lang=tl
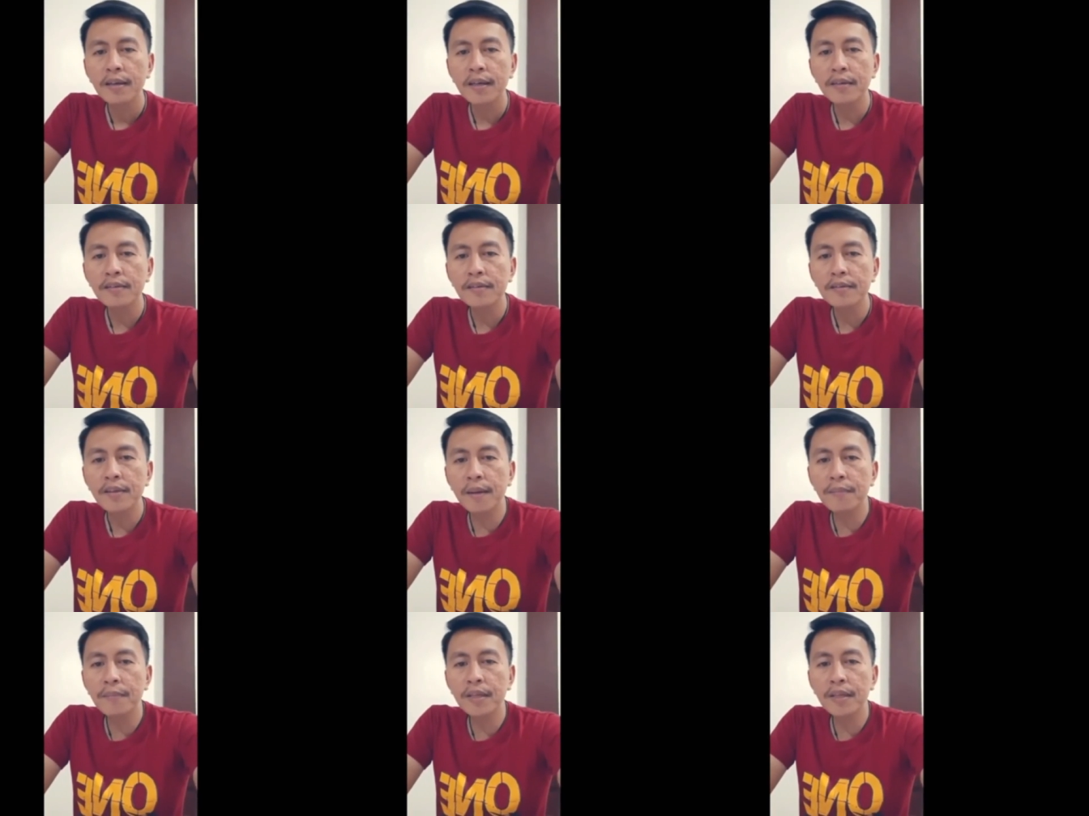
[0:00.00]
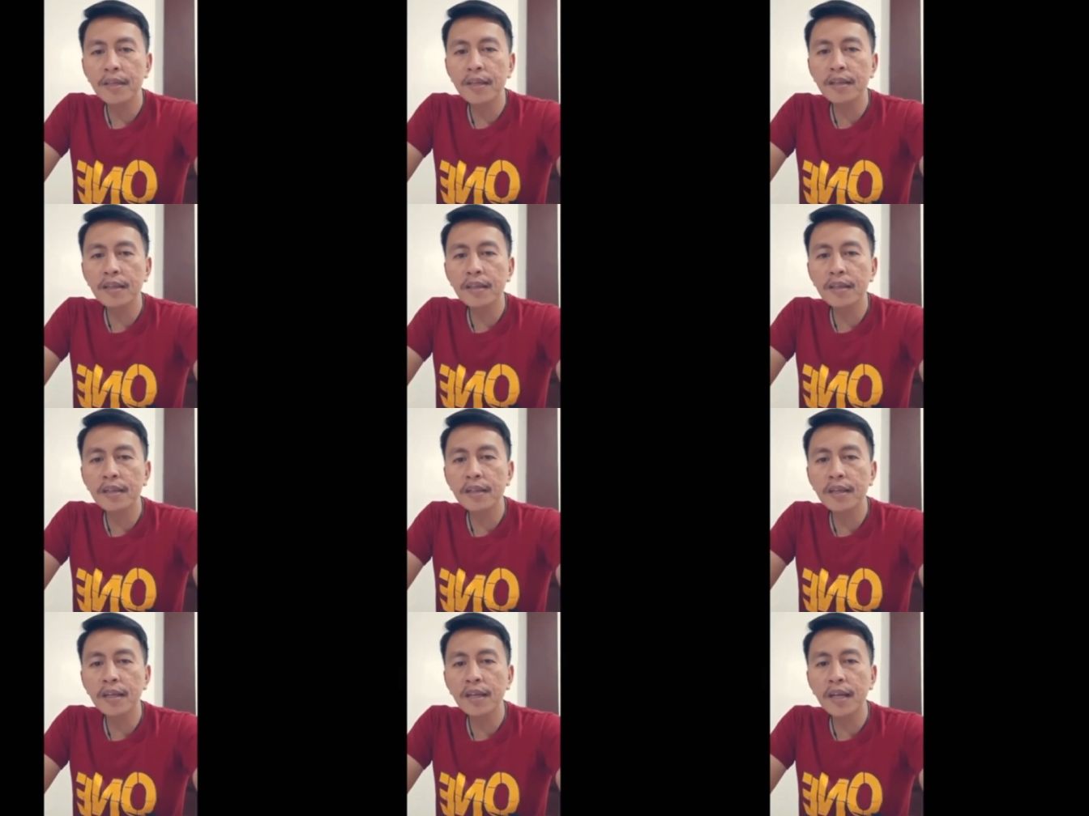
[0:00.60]
Yan sabi niya,
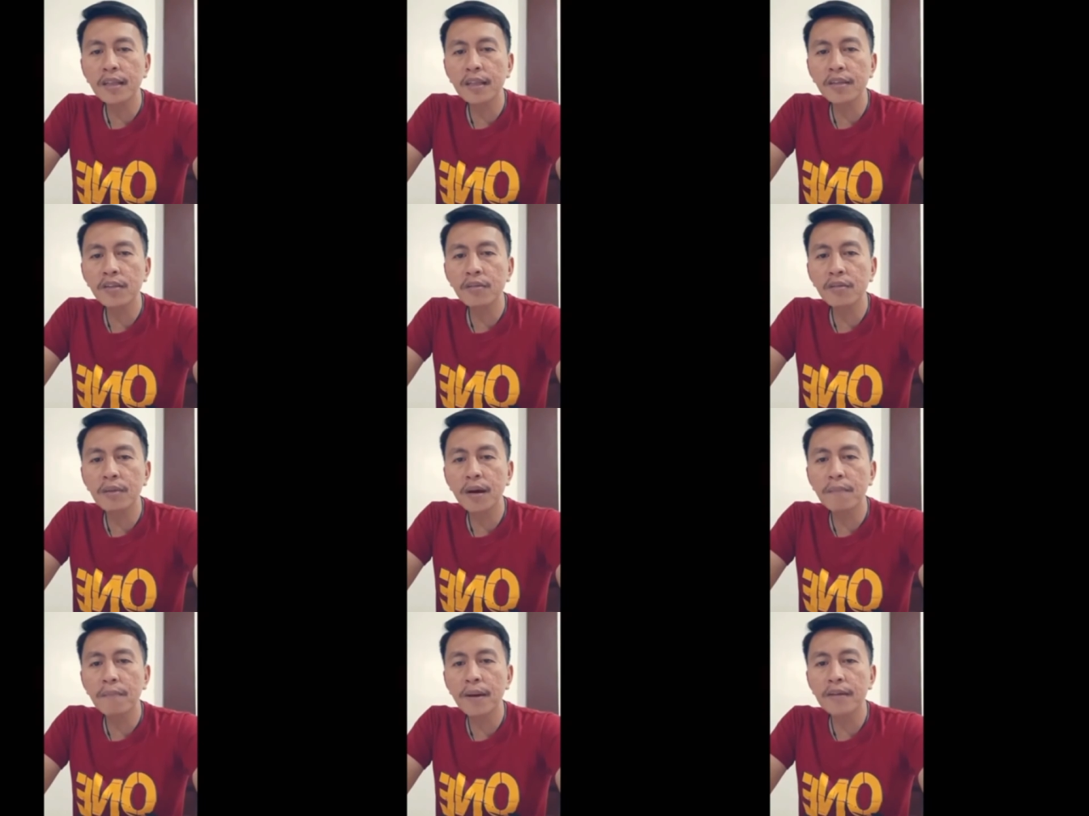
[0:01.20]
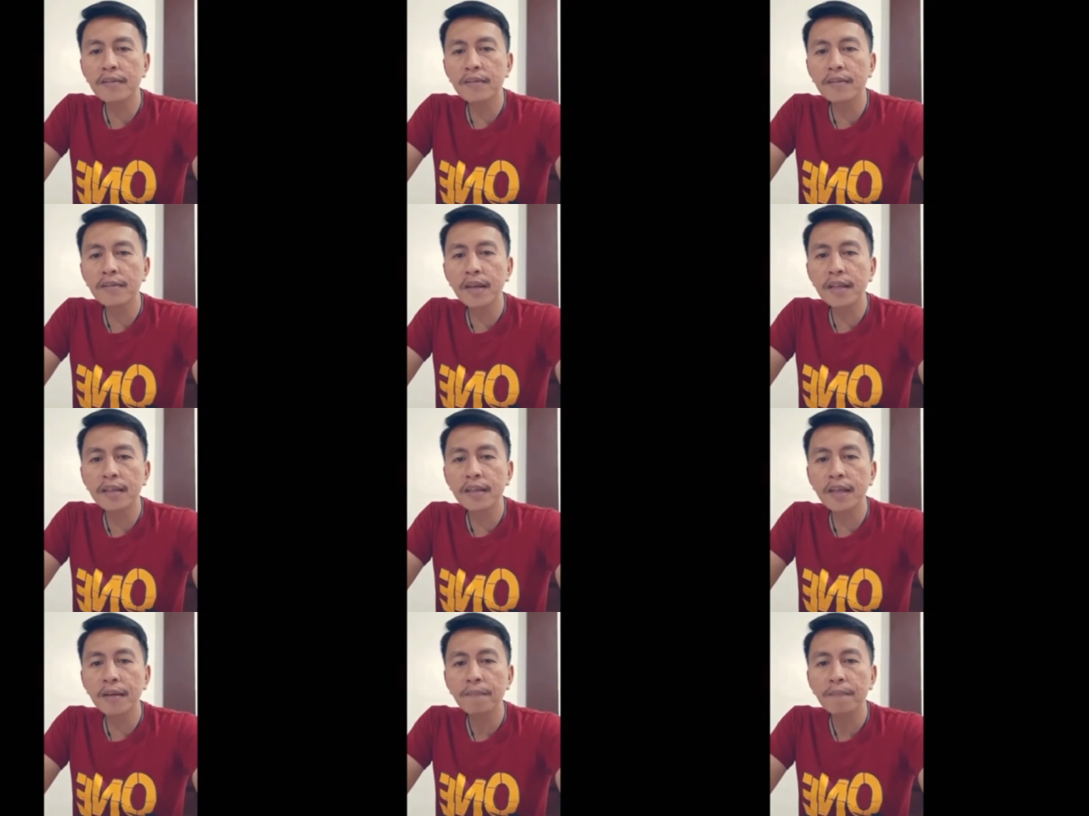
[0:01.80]
titingnan natin yung mga basa
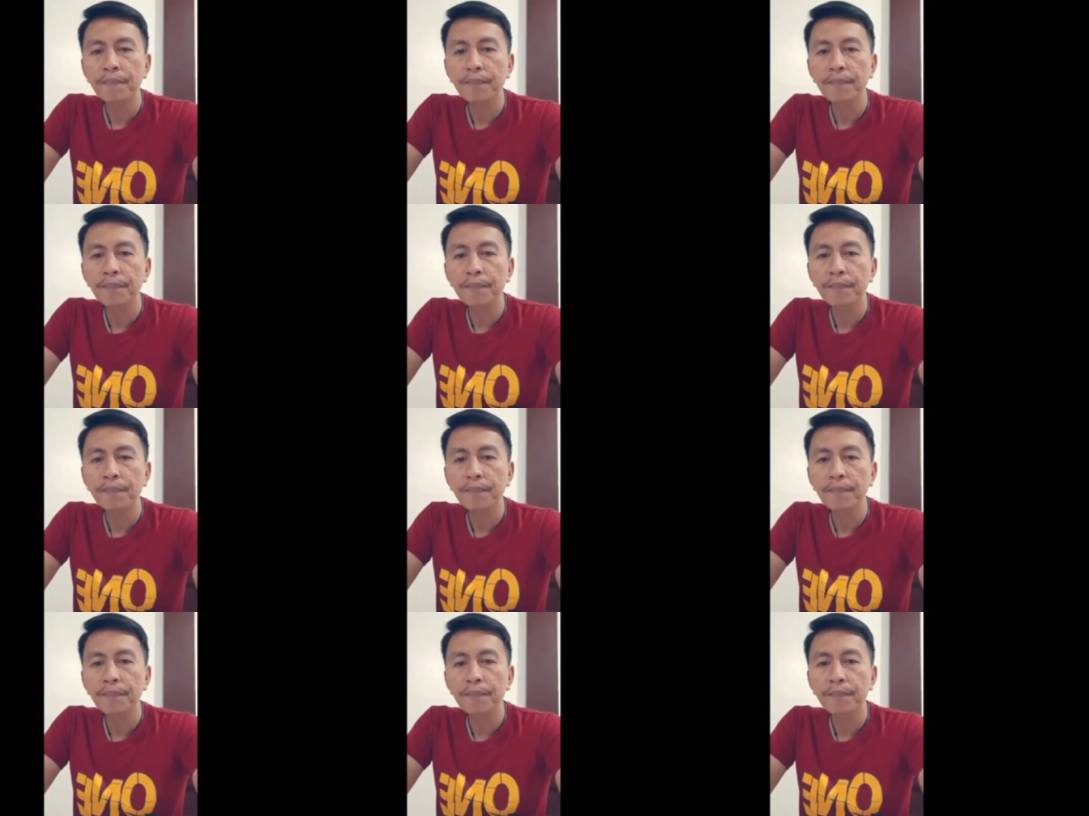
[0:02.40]
natin.